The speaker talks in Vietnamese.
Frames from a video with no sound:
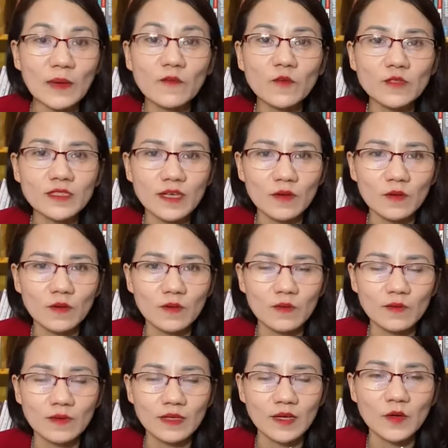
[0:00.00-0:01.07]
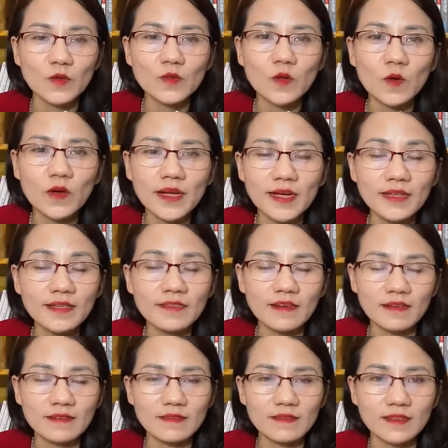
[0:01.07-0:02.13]
khoảng 5 phút sau cái ô tô đến đi
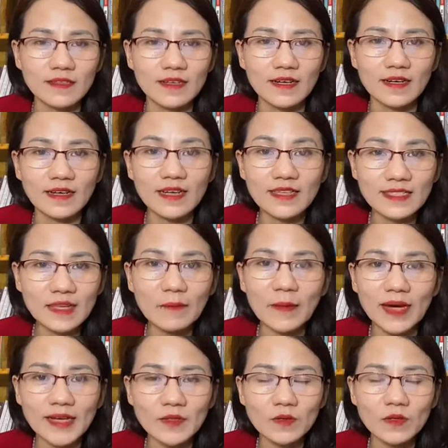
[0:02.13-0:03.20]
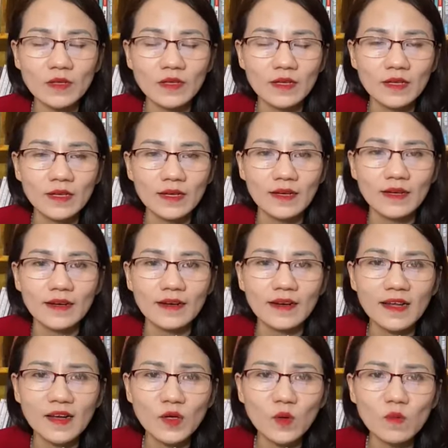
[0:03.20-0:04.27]
được thì hằng đi xe máy thôi
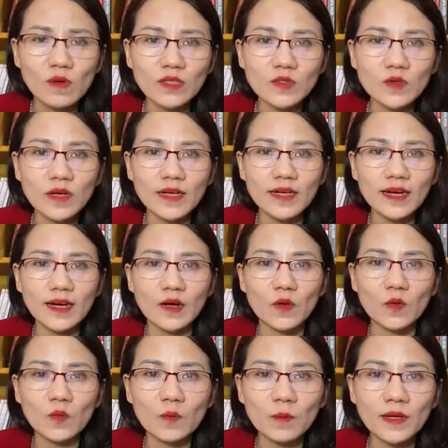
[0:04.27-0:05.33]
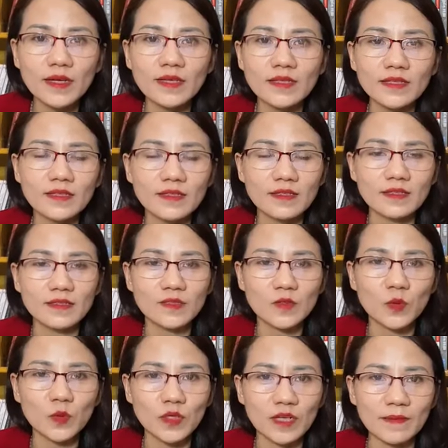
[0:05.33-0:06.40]
đến đúng cái chỗ đấy hằng cũng bị
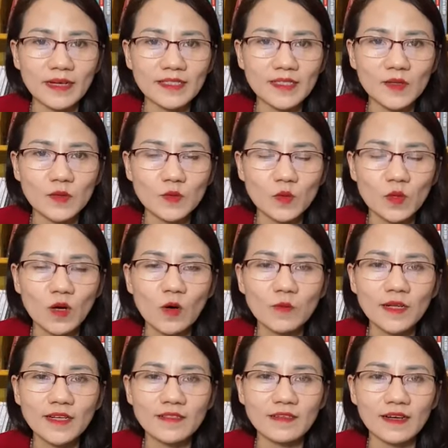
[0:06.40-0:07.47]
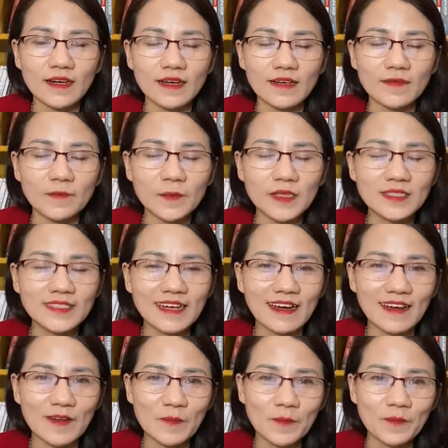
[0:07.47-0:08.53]
thụt cái bánh sau xuống không đi được anh anh
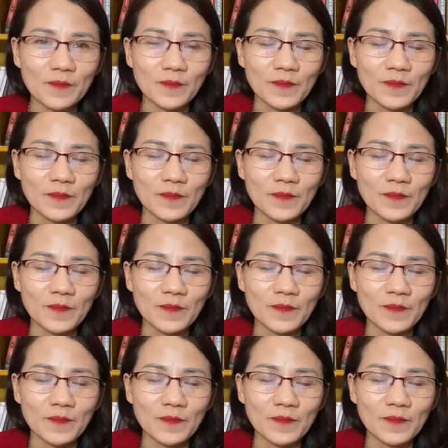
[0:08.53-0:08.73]
chị ạ